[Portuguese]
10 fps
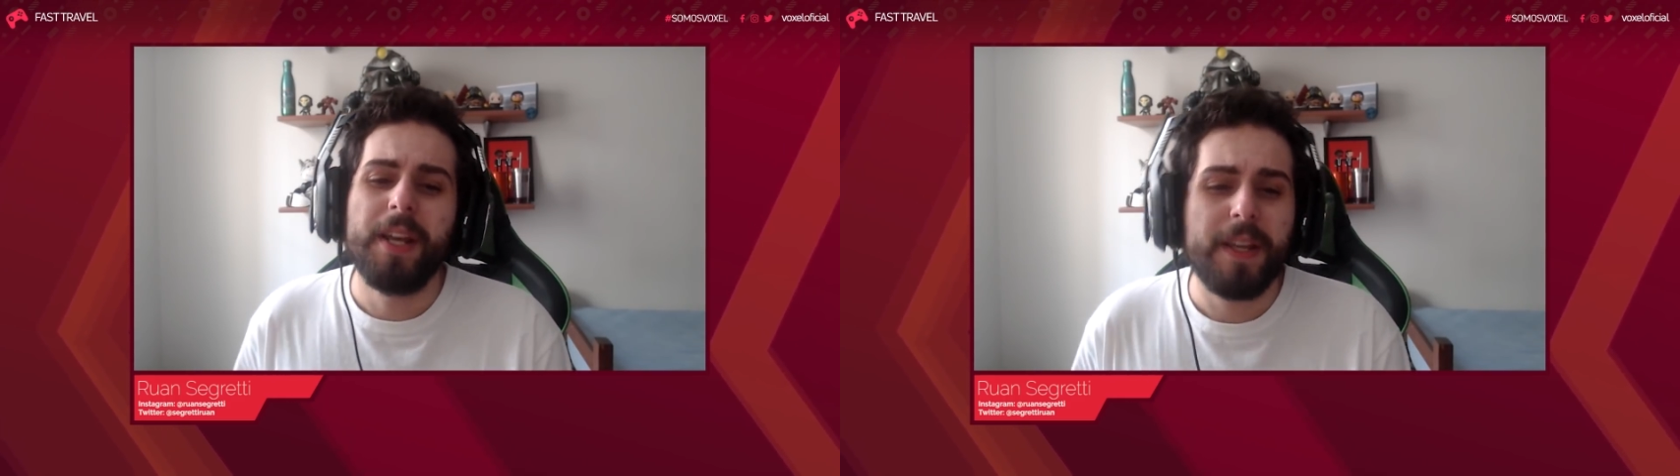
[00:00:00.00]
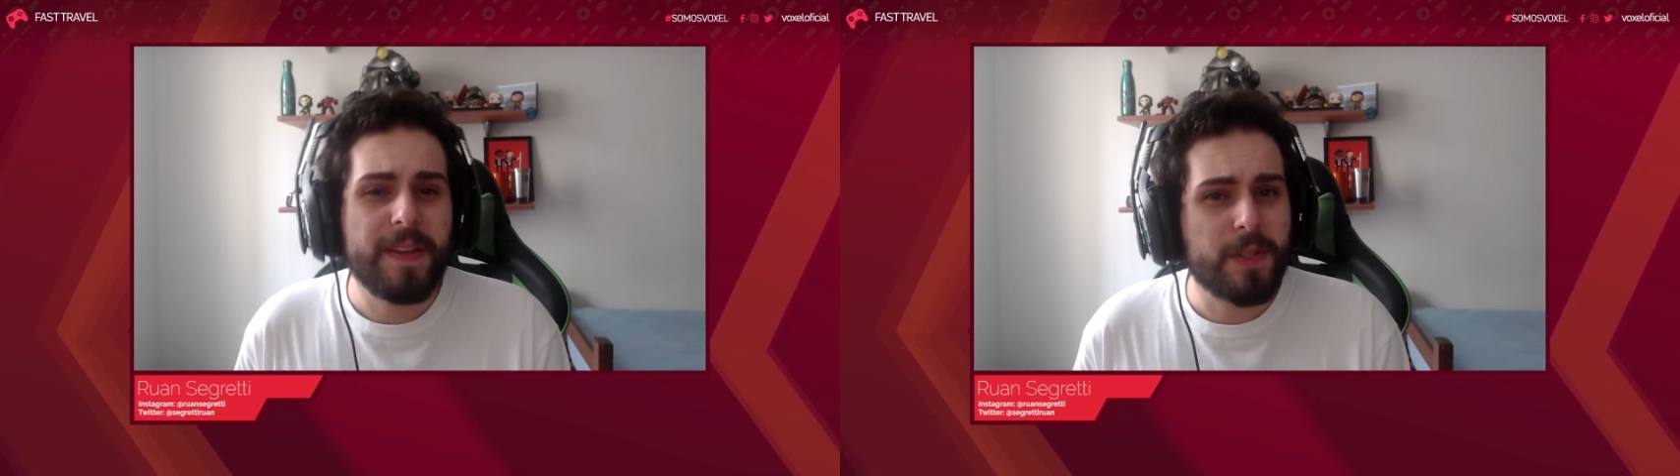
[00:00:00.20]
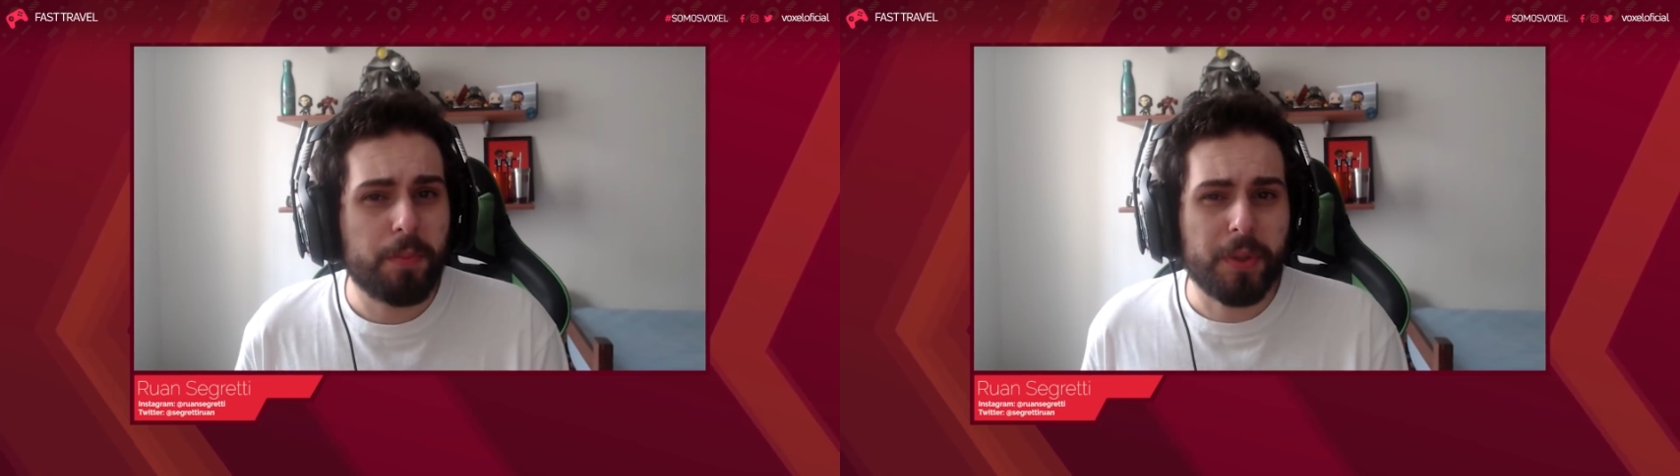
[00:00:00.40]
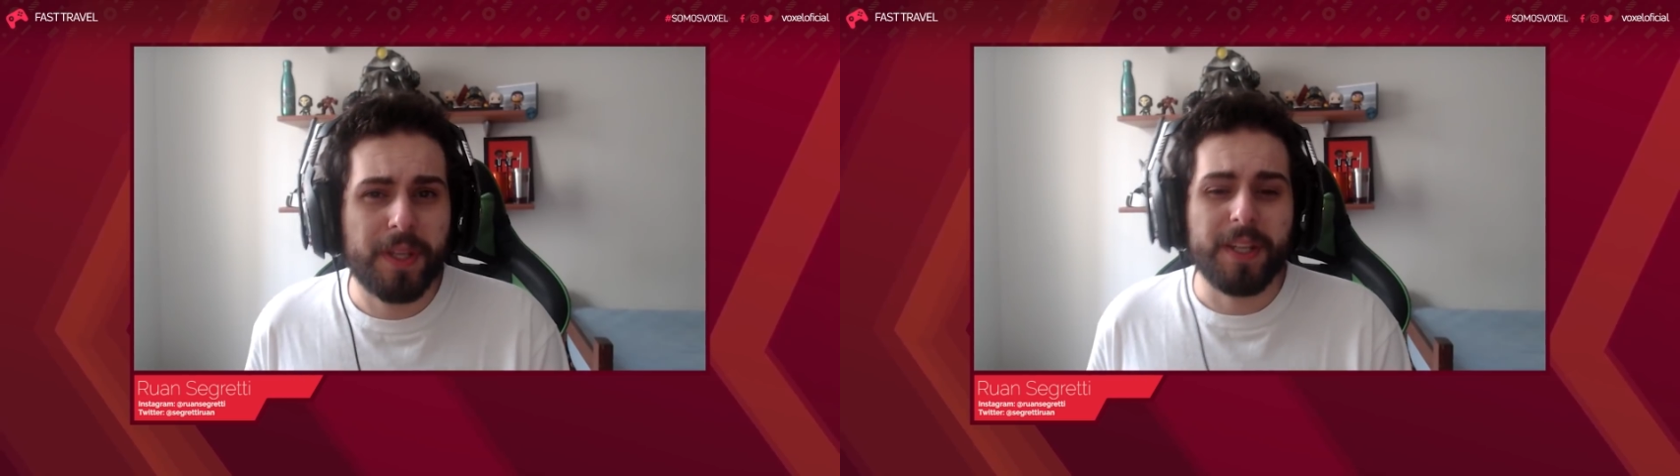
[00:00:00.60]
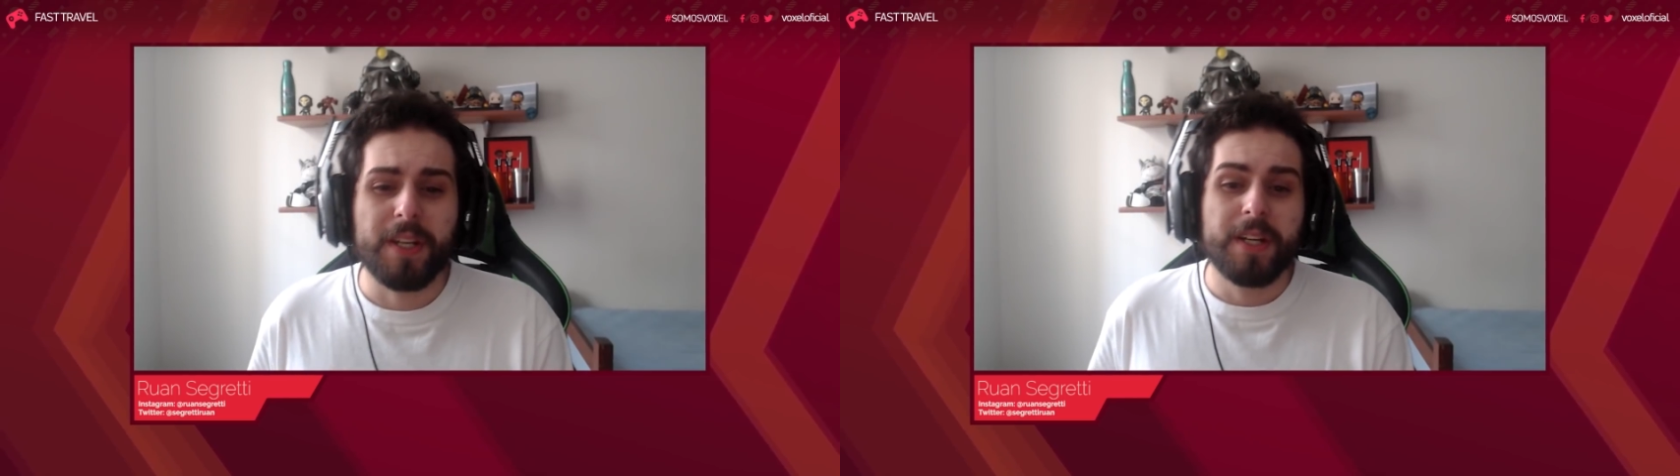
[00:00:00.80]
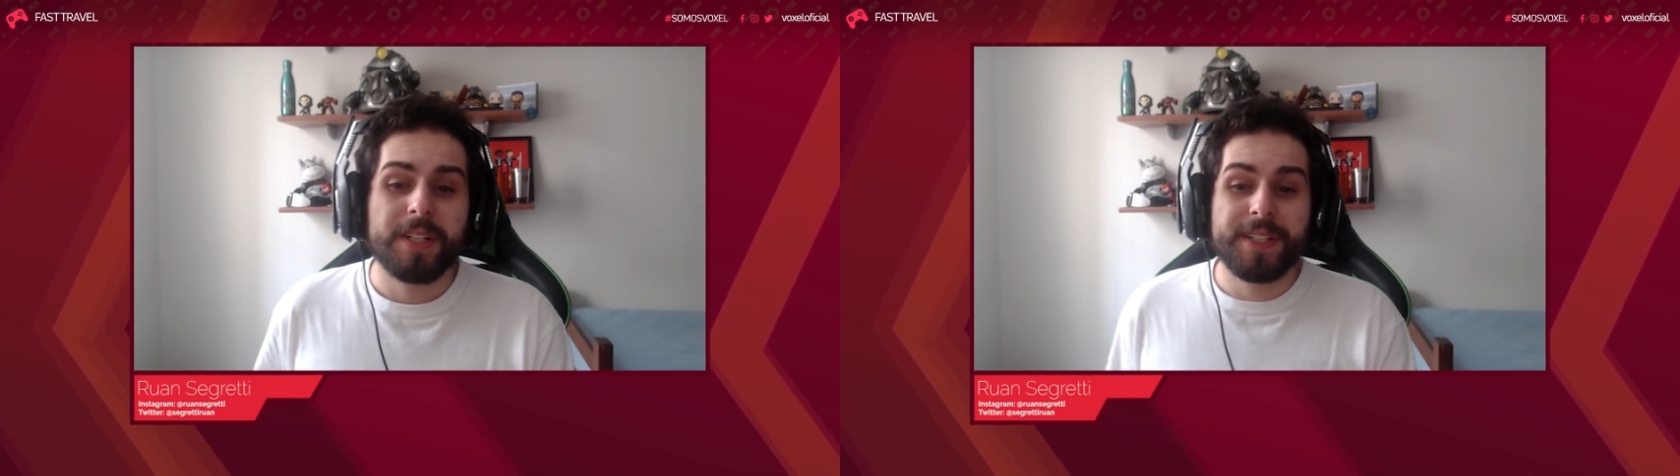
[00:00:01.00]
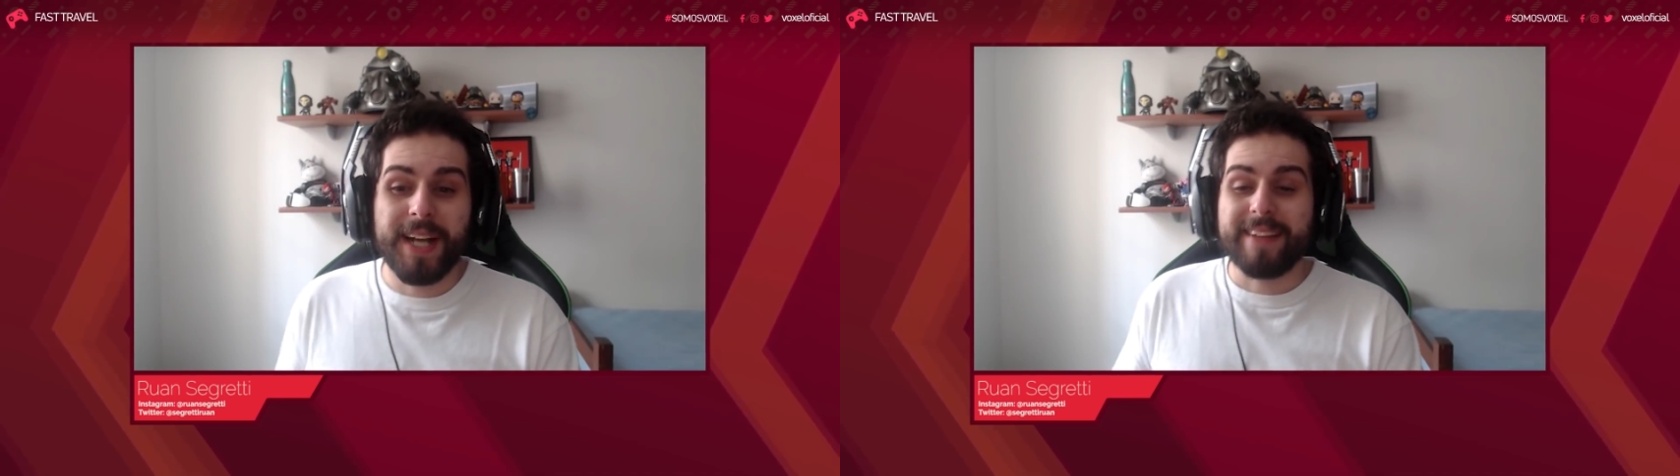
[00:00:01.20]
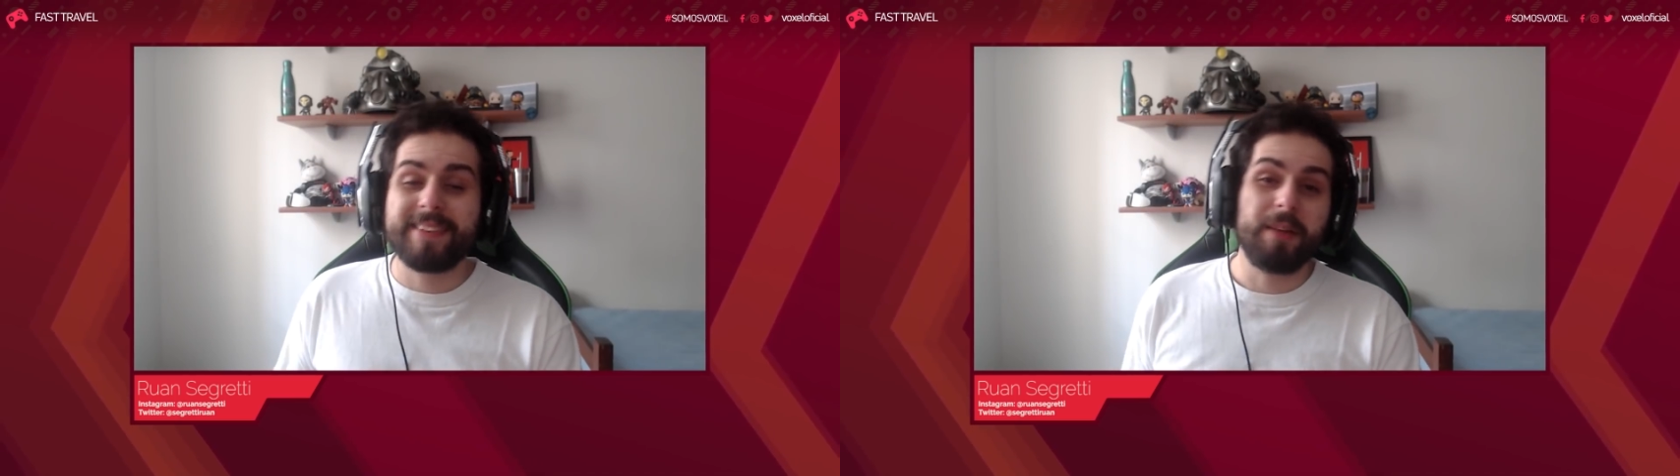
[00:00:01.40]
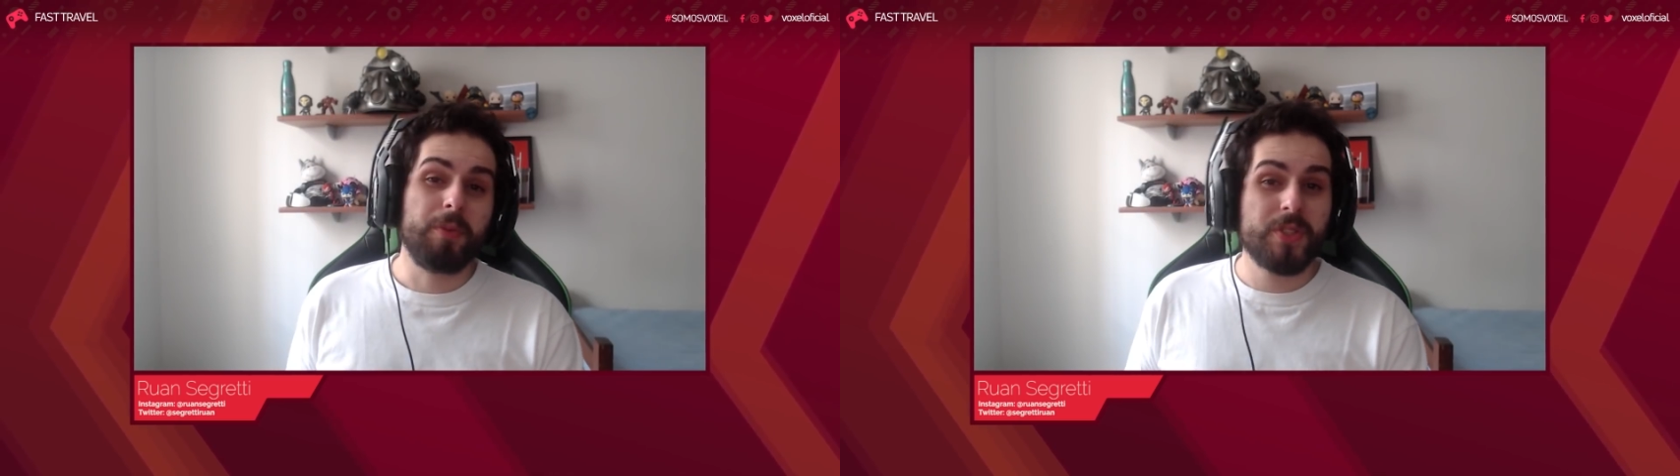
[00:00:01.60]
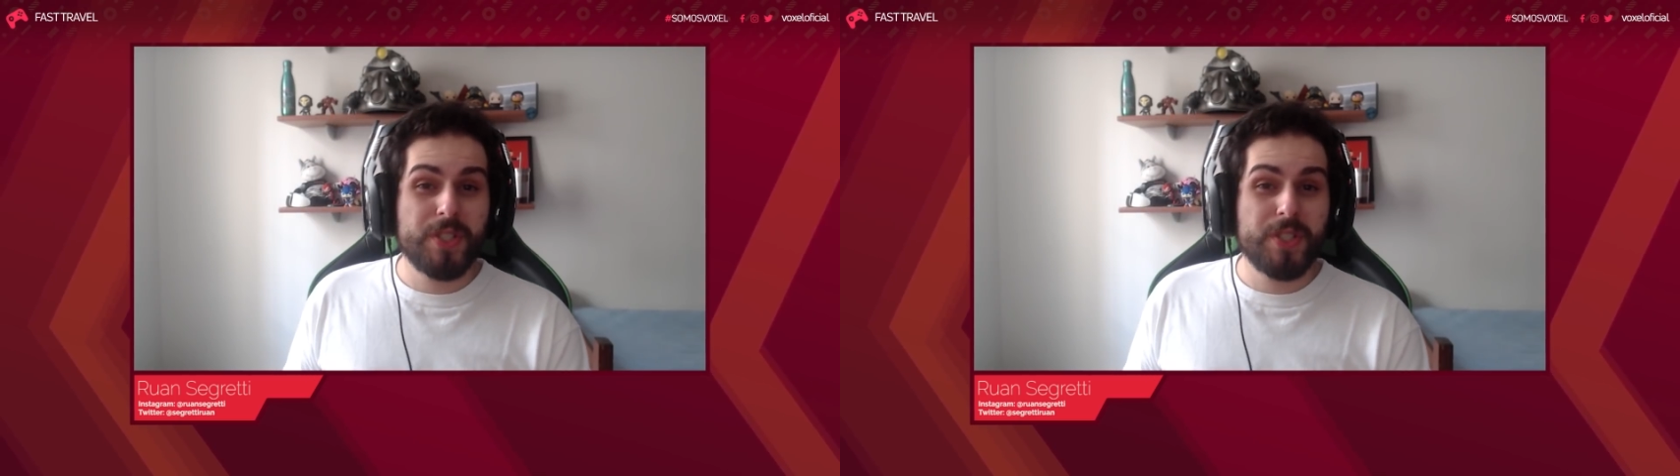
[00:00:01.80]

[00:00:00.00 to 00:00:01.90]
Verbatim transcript: Isso porque já temos